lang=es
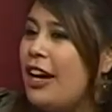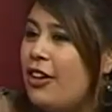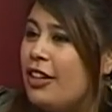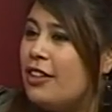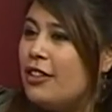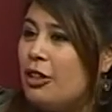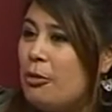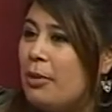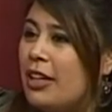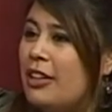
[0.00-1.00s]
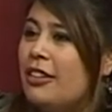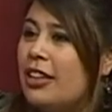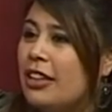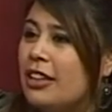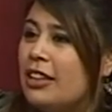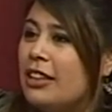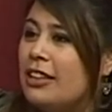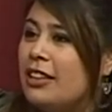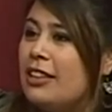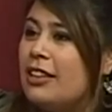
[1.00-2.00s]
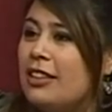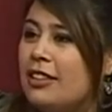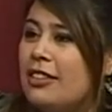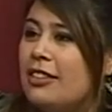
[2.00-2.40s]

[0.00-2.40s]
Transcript: con eso, ¿no? Me imagino que... Absolutamente.